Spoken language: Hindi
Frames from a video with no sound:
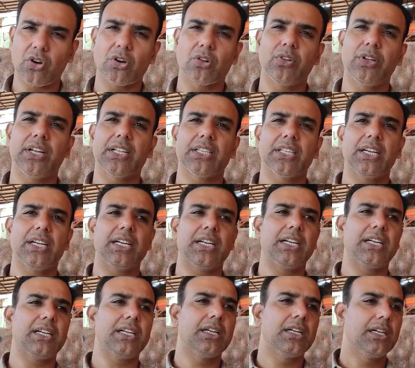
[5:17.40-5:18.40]
शॉर्ट हो जाता
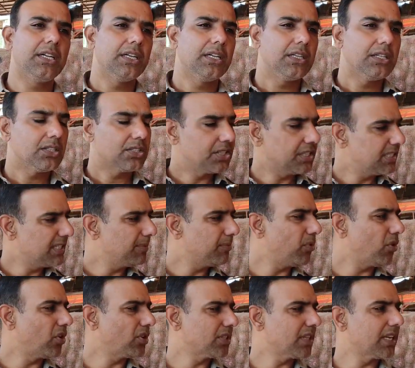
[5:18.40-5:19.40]
है हाँ जी चीजें
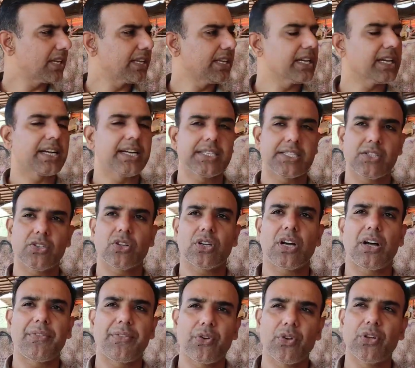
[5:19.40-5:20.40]
बहुत सारी हैं खर्चे तो
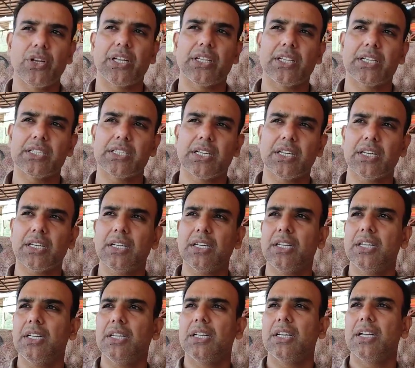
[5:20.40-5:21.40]
काफी हो जाते हैं सर
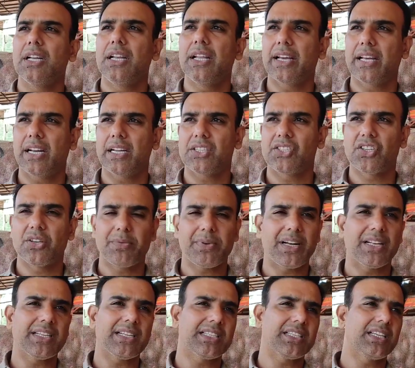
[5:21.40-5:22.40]
हाँ लेकिन अच्छी
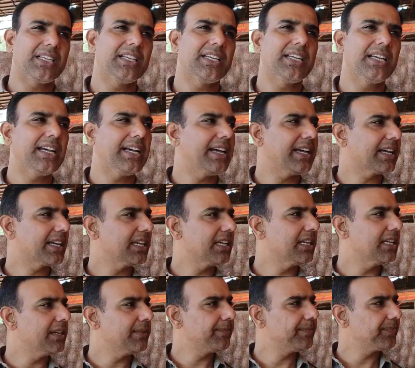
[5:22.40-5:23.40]
बात जैसे ये है
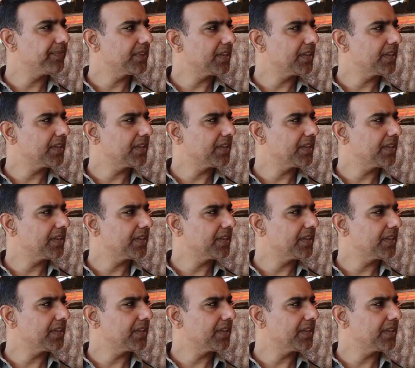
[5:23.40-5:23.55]
कि